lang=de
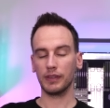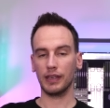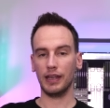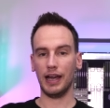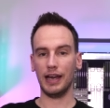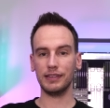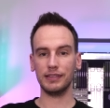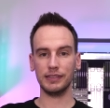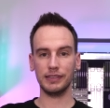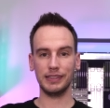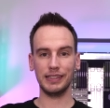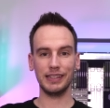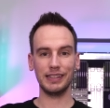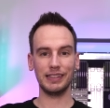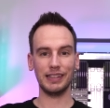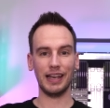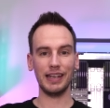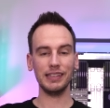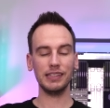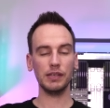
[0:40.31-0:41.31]
hat die
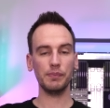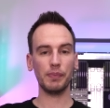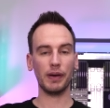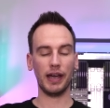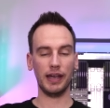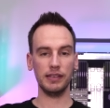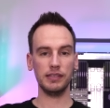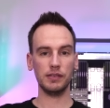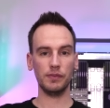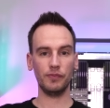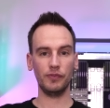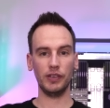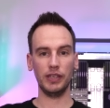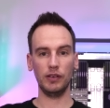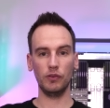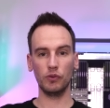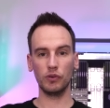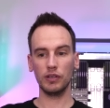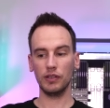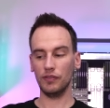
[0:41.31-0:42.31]
gleiche
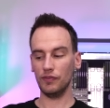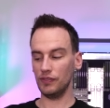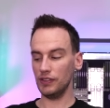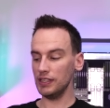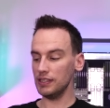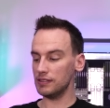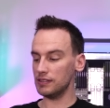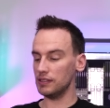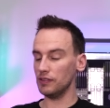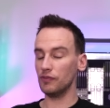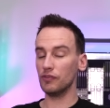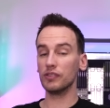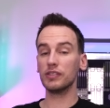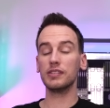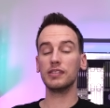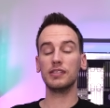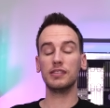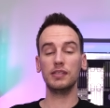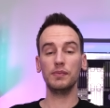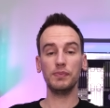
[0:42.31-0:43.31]
Preisempfehlung, wie es die
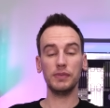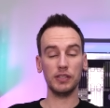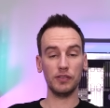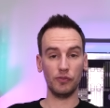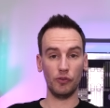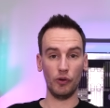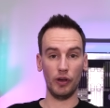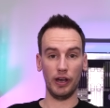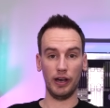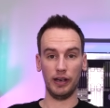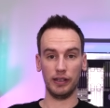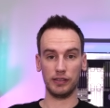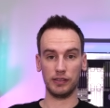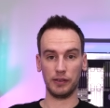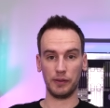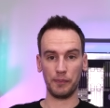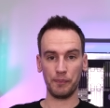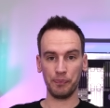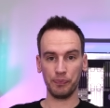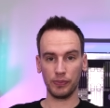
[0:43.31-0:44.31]
4070 vorher hatte.